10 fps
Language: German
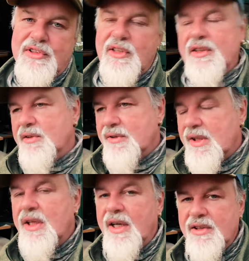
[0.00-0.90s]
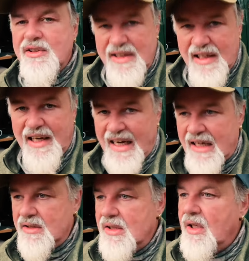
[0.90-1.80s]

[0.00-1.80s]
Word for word: Das heißt, die werden dann eigentlich nie leer.